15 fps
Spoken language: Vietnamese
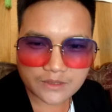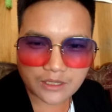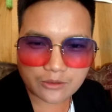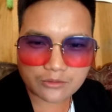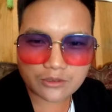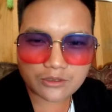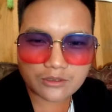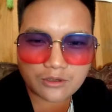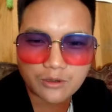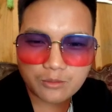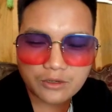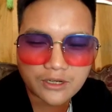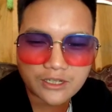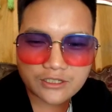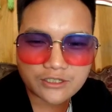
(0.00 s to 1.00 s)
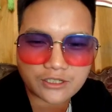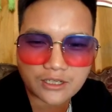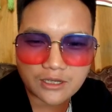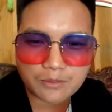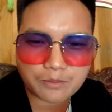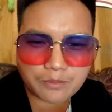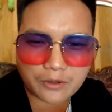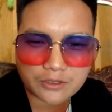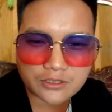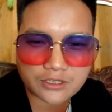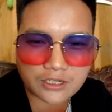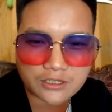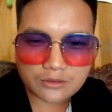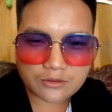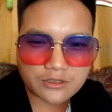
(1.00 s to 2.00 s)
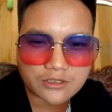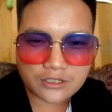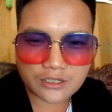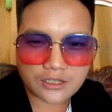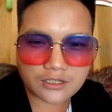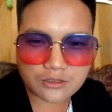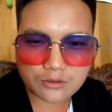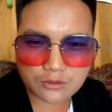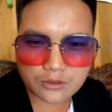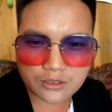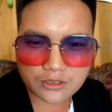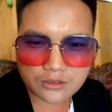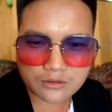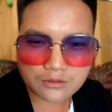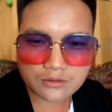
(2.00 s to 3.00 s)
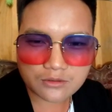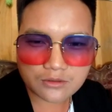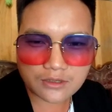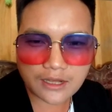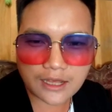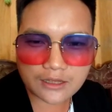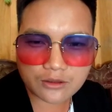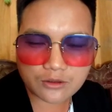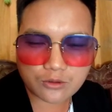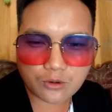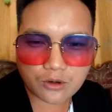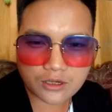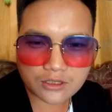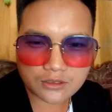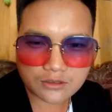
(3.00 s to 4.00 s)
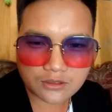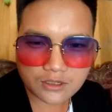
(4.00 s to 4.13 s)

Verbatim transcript: thầu tư luôn muốn nên xía bỏ chơi trong lưới xía tu nè nà tua